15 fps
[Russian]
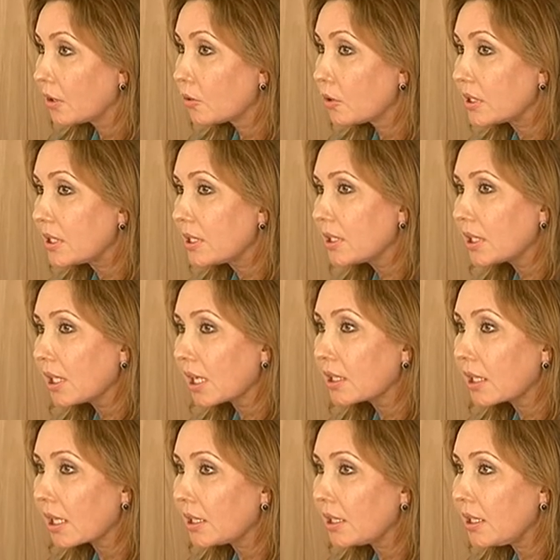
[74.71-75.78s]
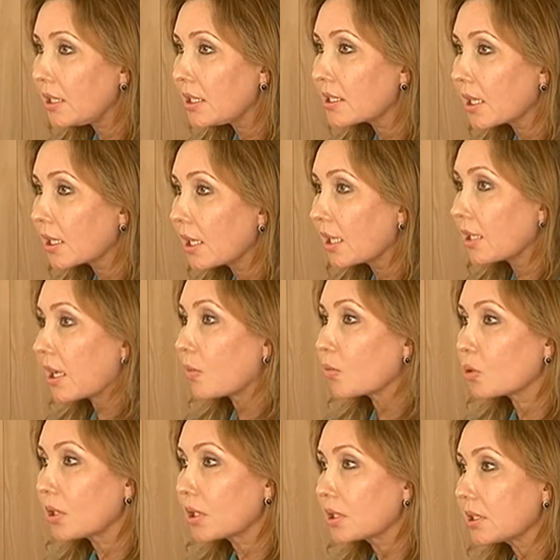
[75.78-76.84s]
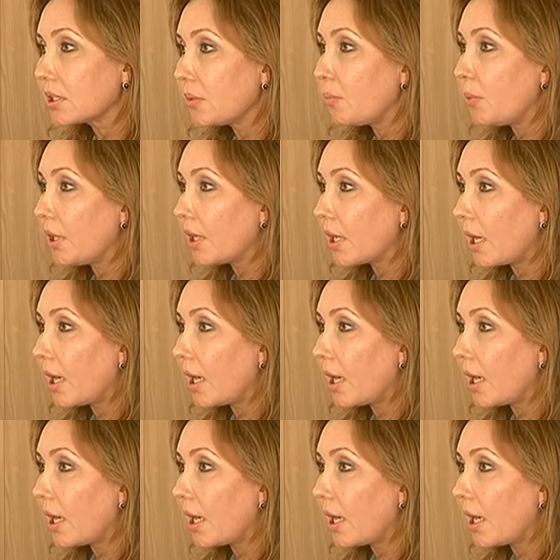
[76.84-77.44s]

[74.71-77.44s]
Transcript: То есть индикаторы, они не за кадром у нас теперь,